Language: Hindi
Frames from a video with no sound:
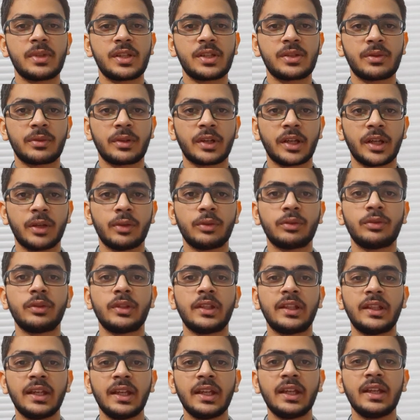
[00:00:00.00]
बजे उठ गए हो तो
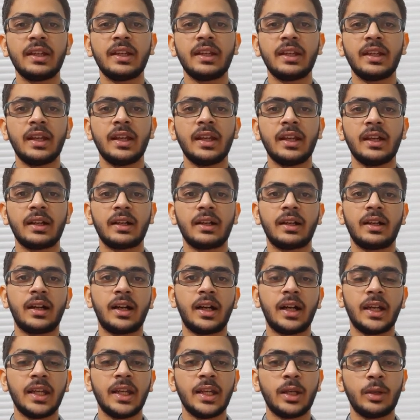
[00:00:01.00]
ये एक
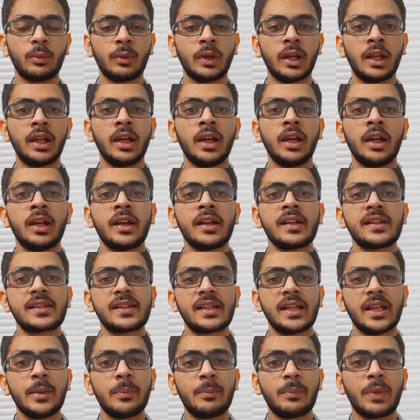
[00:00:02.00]
अनइक्वल
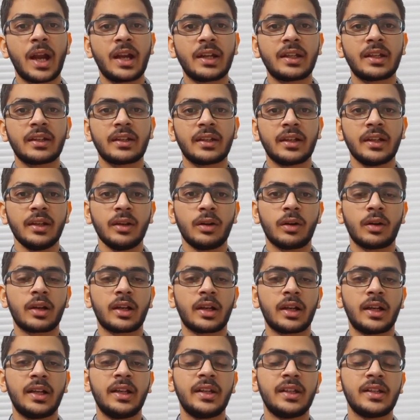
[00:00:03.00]
स्लीप पैटर्न है और
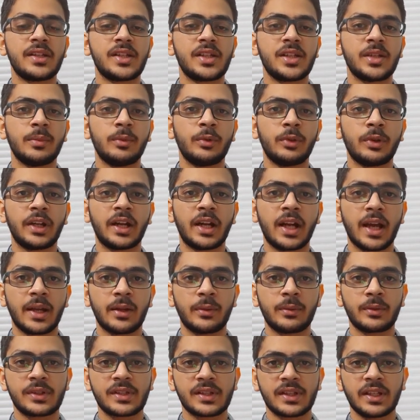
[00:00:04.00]
अनडिस्ट्रीब्यूटेड
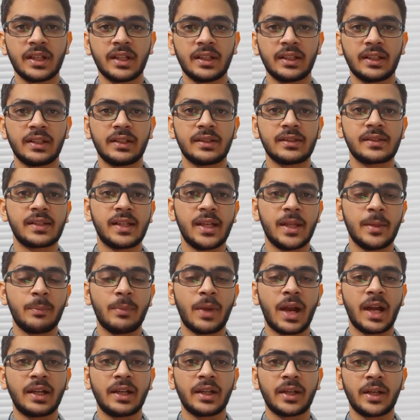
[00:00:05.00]
आईकुड से स्लीप
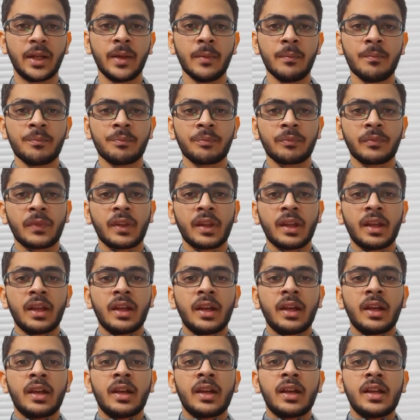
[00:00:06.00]
पैटर्न है
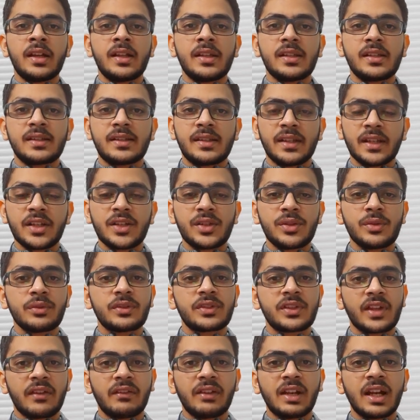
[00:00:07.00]
सिक्स टू
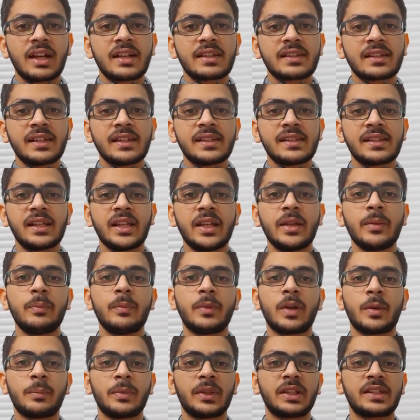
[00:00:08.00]
सेवन आवर्स की स्लीप
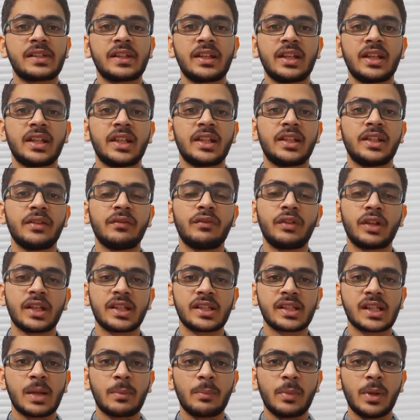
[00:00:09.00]
कंपलसरी रहती है फॉर
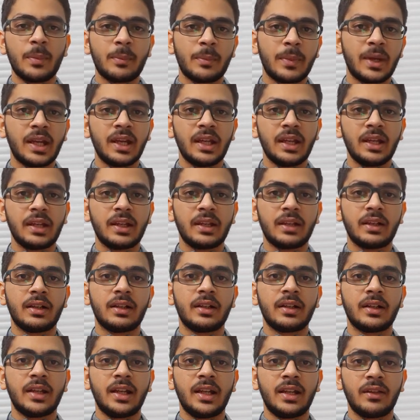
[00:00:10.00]
एग्जाम्पल
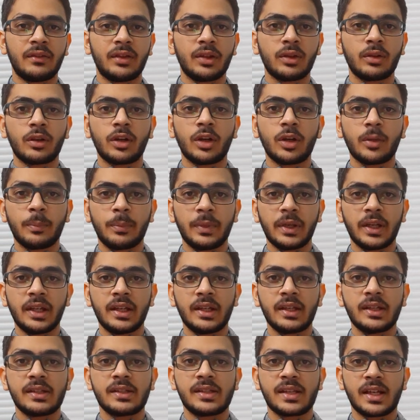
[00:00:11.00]
मैं इलेवन ओ क्लॉक पे
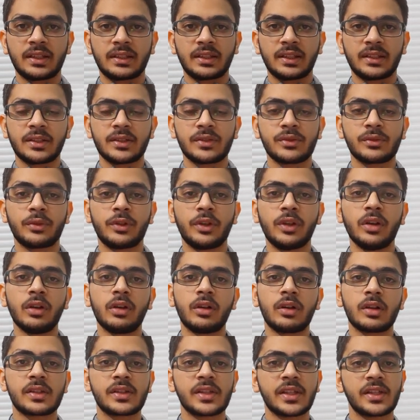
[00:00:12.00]
जाता था सोने
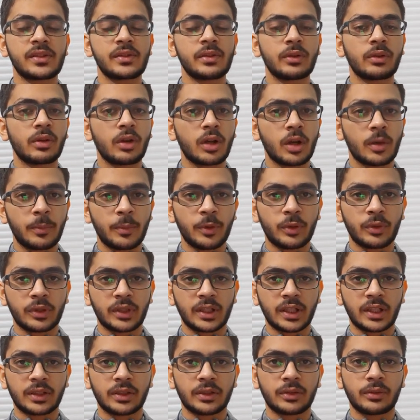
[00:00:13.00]
और सिक्स ओ क्लॉक पे
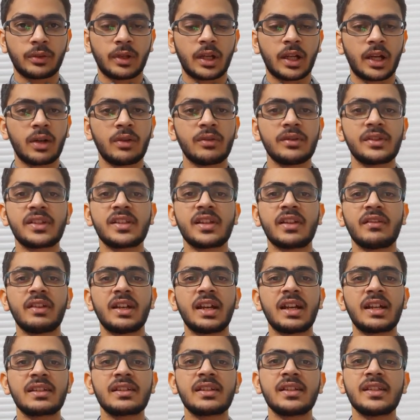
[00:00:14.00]
उठता था तो अराउंड
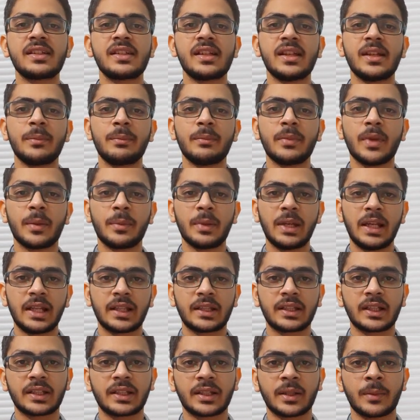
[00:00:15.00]
सेवन आवर्स की स्लीप मैं भी
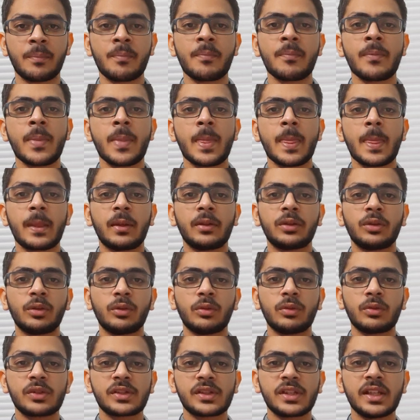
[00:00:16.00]
लेता था तो
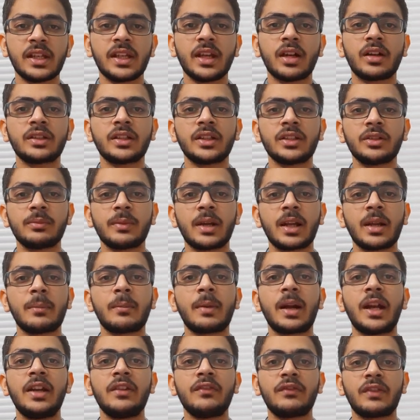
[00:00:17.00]
उससे क्या होता है तुम्हारा
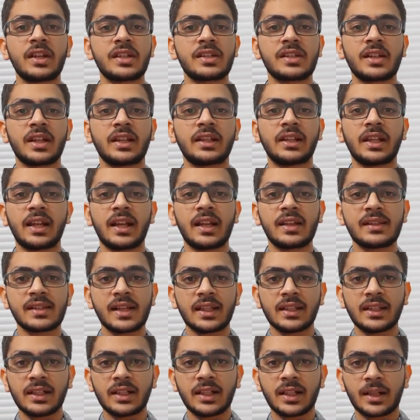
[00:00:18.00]
माइंड फ्रेश रहता है ना
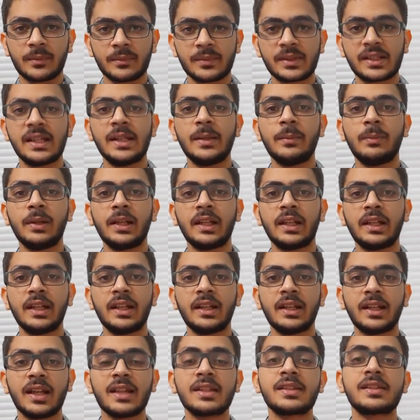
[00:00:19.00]
ज्यादा कम स्लीप लेनी
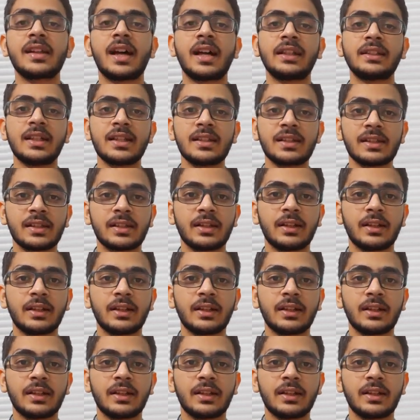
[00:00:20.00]
है ना ज्यादा